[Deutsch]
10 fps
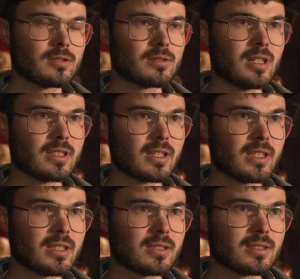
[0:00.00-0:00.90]
es total
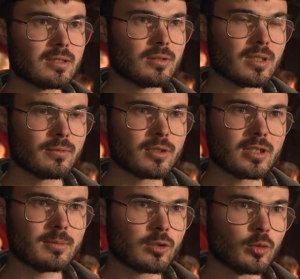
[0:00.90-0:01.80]
geregnet und dann wurde
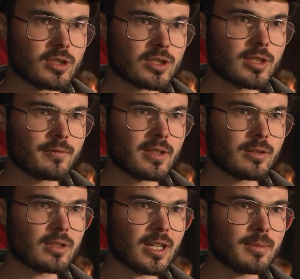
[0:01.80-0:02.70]
hier mit Gummistiefeln
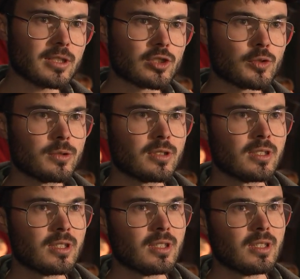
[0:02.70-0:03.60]
und Arbeitsschuhen
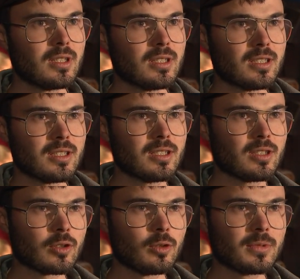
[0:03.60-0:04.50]
äh,
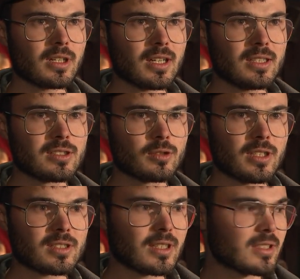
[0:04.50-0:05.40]
rumgerannt,
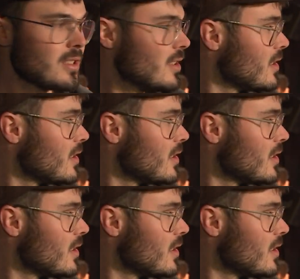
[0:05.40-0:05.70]
sodass halt hier